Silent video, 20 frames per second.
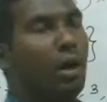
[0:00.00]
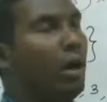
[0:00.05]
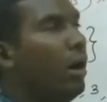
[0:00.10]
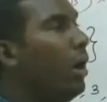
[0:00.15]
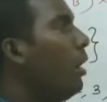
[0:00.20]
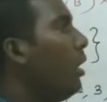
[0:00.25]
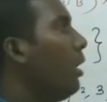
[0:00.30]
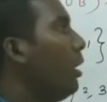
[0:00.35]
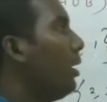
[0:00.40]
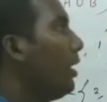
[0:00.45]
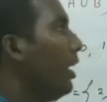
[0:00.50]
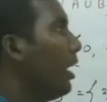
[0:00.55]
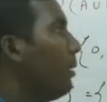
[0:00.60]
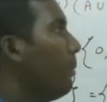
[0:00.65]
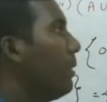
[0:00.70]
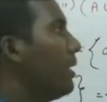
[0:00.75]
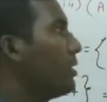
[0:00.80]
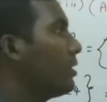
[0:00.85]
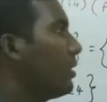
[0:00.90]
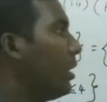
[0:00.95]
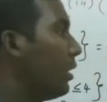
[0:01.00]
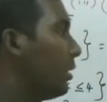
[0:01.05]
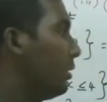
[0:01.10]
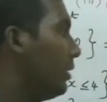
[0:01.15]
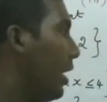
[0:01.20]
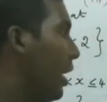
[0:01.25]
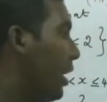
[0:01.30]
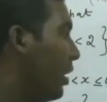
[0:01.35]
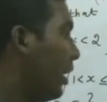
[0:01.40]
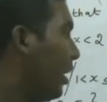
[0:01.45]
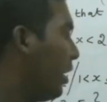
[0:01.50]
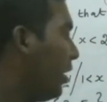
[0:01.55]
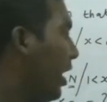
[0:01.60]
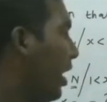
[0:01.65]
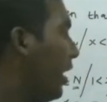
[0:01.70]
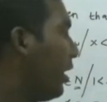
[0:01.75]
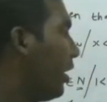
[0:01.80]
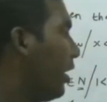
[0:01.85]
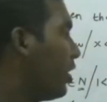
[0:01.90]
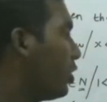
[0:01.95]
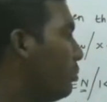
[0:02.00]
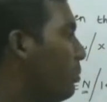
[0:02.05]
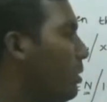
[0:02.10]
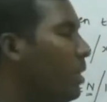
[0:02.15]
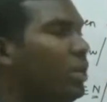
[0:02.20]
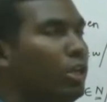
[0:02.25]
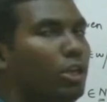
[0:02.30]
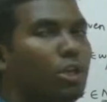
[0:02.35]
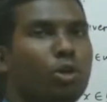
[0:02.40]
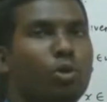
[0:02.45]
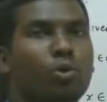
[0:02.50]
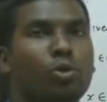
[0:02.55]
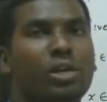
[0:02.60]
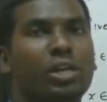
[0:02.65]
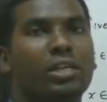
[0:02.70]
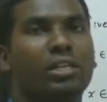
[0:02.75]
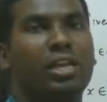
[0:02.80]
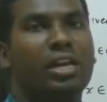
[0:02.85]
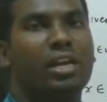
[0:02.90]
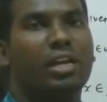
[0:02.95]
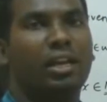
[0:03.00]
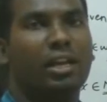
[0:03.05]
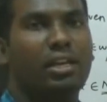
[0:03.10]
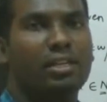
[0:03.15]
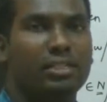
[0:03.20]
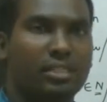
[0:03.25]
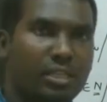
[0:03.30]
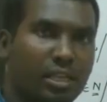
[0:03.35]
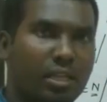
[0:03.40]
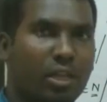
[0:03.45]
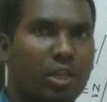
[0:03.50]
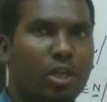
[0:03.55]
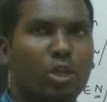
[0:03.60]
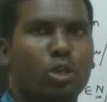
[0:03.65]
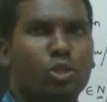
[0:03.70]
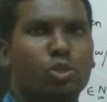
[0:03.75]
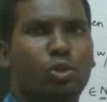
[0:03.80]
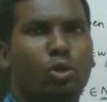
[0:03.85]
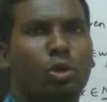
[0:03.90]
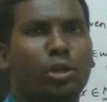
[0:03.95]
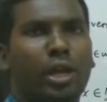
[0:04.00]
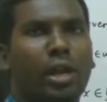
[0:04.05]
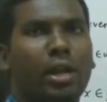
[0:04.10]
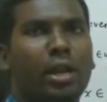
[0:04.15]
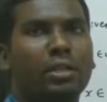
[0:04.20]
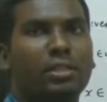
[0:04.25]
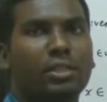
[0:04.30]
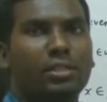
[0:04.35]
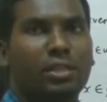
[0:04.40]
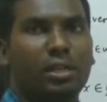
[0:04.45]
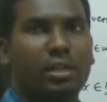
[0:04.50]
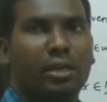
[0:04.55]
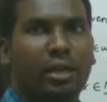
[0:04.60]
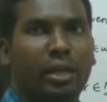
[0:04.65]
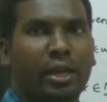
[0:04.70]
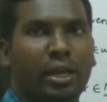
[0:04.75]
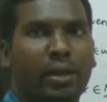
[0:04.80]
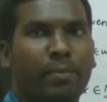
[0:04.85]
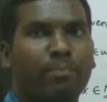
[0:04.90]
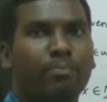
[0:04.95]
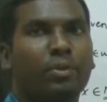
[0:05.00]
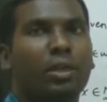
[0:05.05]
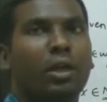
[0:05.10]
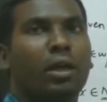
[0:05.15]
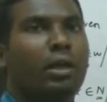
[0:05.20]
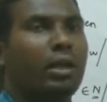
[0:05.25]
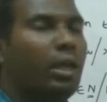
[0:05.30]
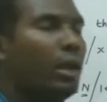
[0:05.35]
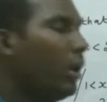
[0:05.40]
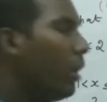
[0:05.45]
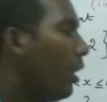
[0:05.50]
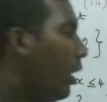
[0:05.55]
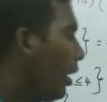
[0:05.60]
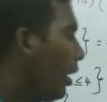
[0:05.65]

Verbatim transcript: ஆல் எலமெண்ட்ஸ் ஆர் தேர் இன் ஏ கிராஸ் பி யூனியன் ஏ கிராஸ் சி ஸோ எல்ஹெச்எஸ் இருக்கிற எல்லா